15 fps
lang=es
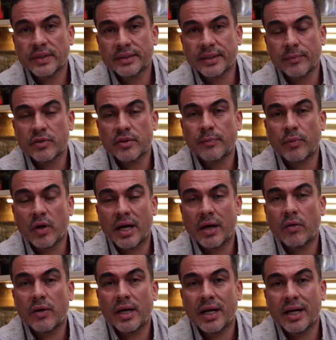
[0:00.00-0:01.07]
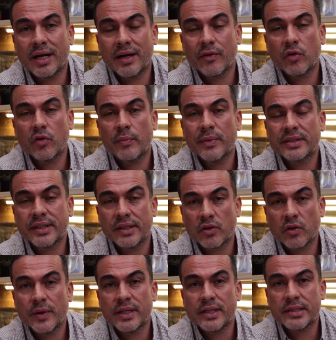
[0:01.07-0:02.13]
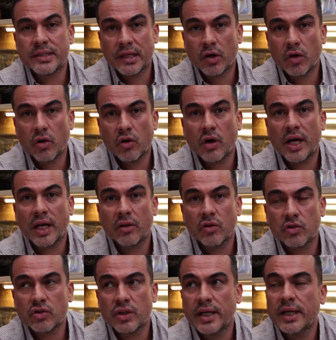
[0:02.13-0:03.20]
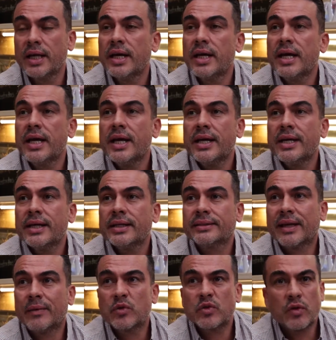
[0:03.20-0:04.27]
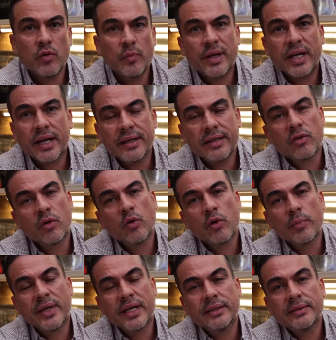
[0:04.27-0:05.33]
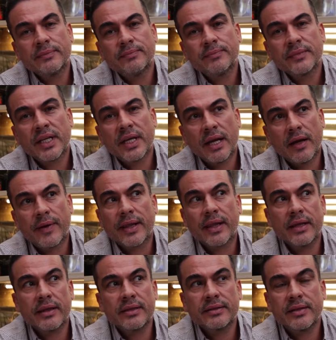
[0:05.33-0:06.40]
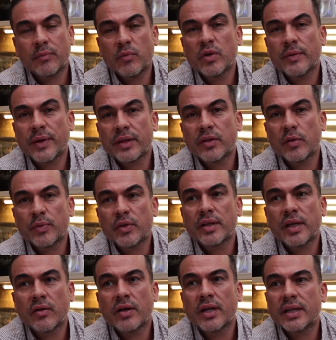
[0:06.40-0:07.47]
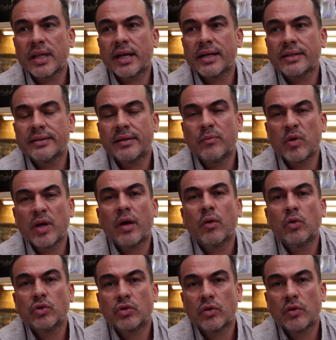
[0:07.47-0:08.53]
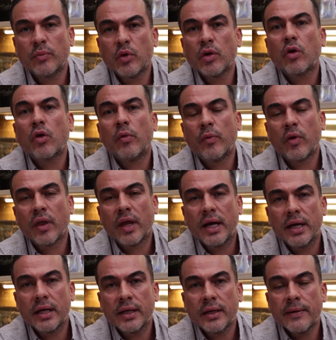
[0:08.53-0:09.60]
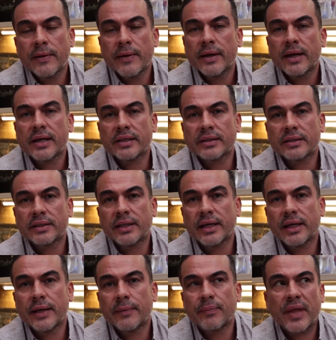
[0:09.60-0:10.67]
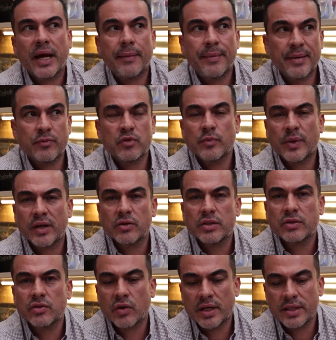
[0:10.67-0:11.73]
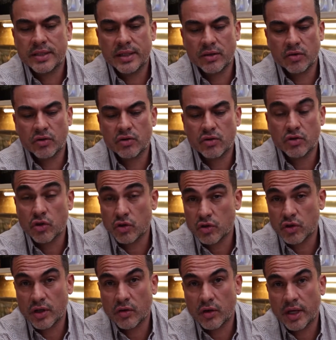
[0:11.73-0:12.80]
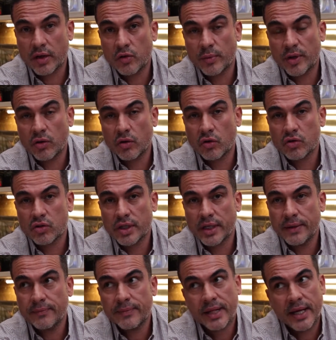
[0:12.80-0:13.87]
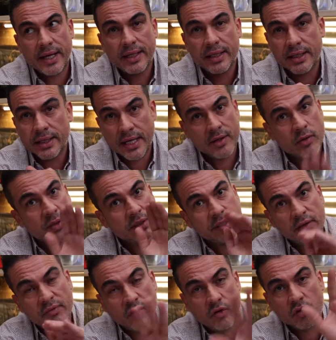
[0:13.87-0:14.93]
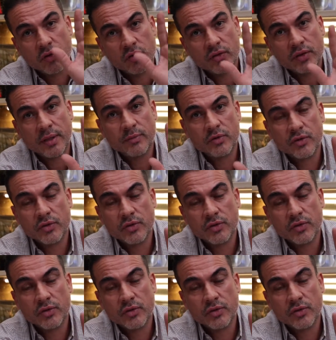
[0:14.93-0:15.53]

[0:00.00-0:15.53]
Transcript: Estamos en Polanco, en Alejandro Dumas 125, local 12. Estamos en un mercadito gourmet que la verdad está muy divertido porque tiene una terraza muy a gusto, muy cómoda. Este, habemos varios restaurancitos, yo soy el local número 12, entrando hasta el fondo estamos